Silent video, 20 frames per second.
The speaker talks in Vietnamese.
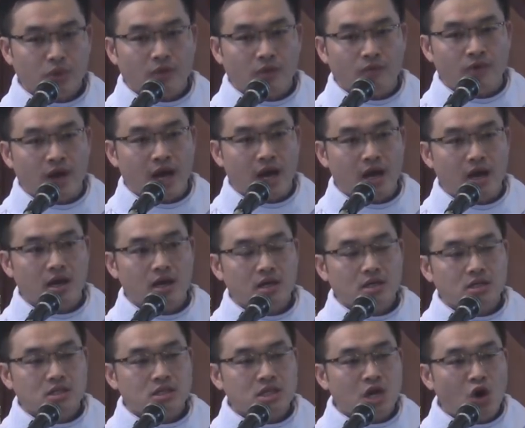và
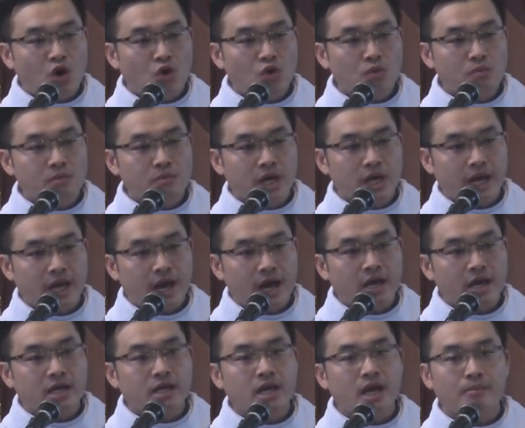sau
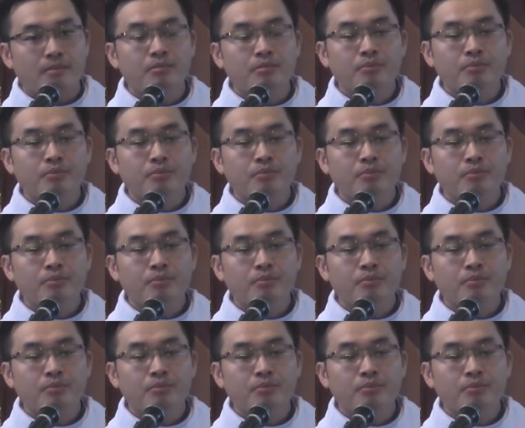12 năm